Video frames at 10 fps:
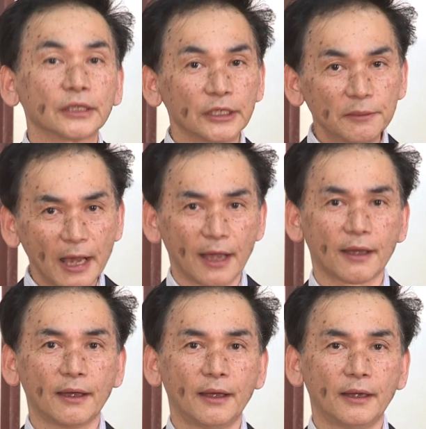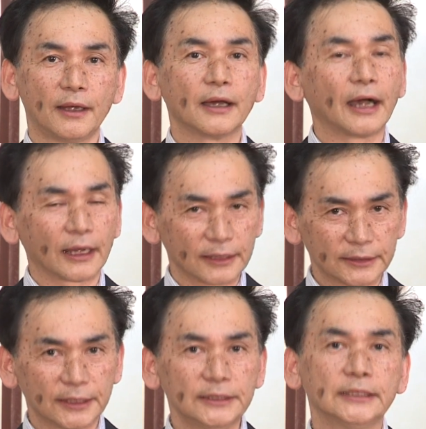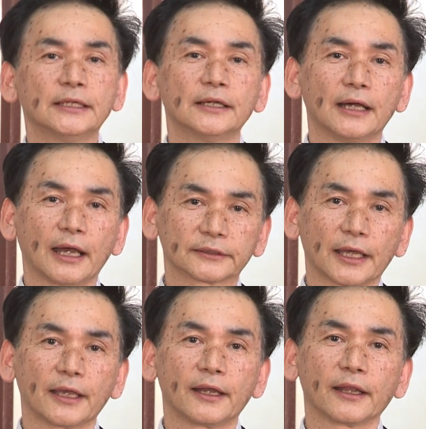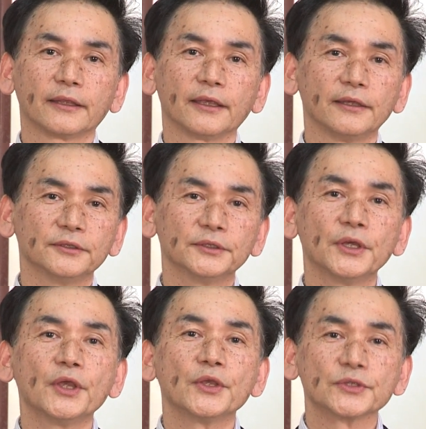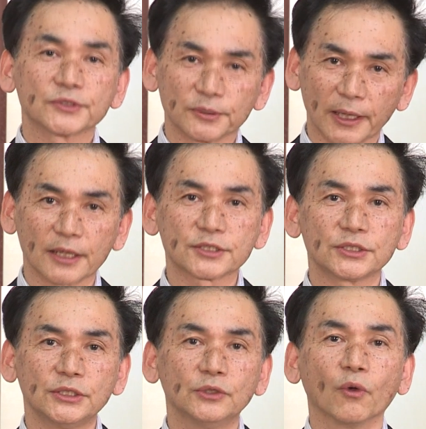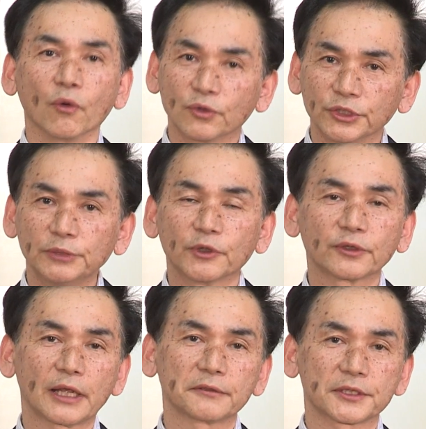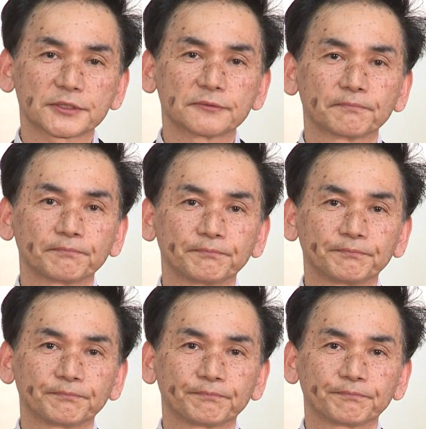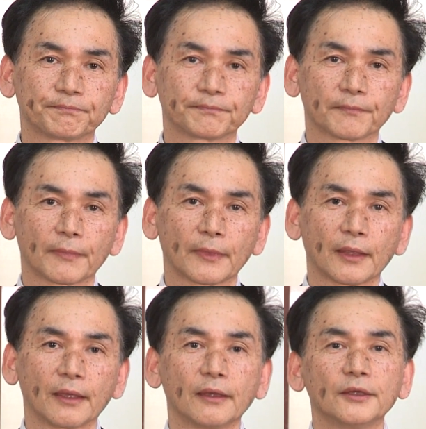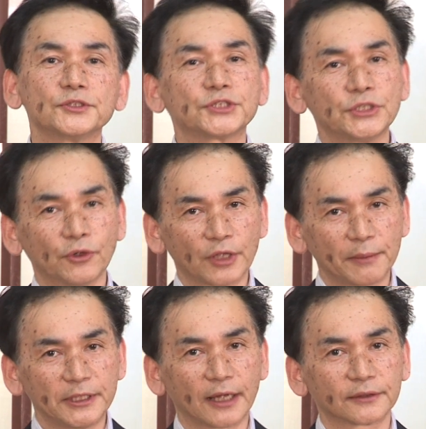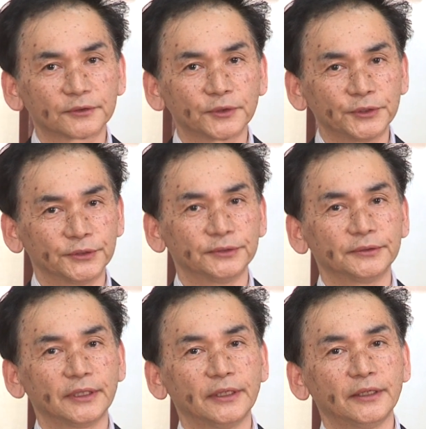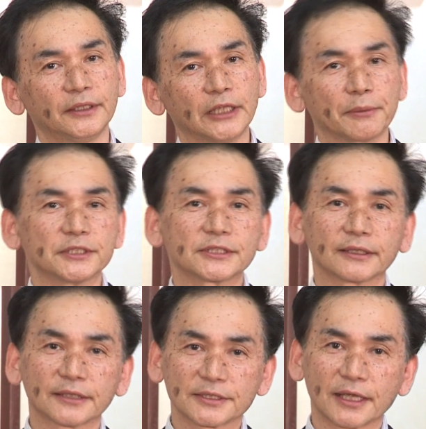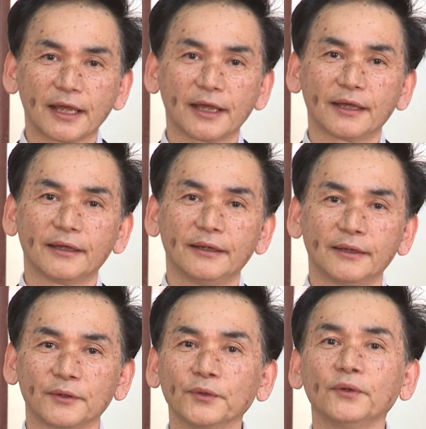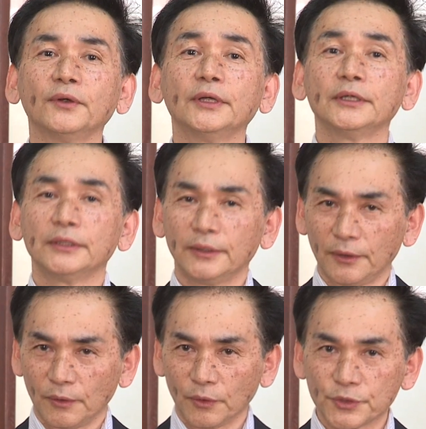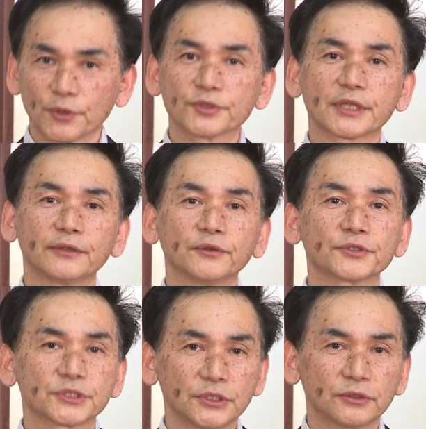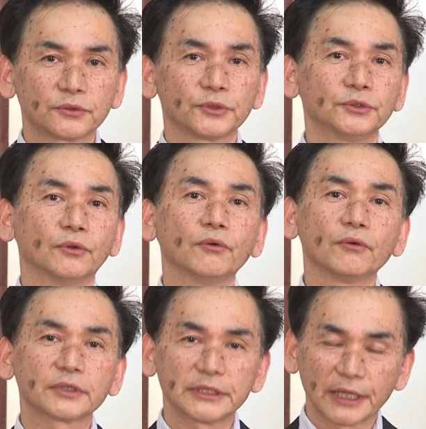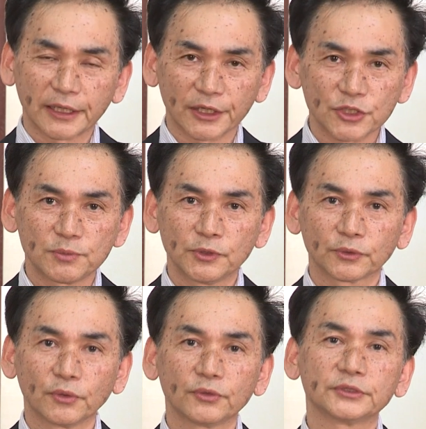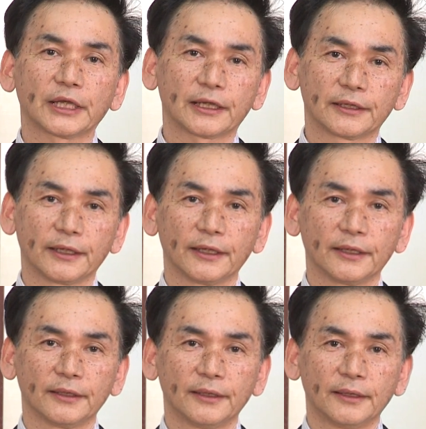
今、あなたに与えられている素晴らしい贈り物なのです。父の涙という矢口さんたちが、このお嬢さんの死という大きな悲しみを通る中で、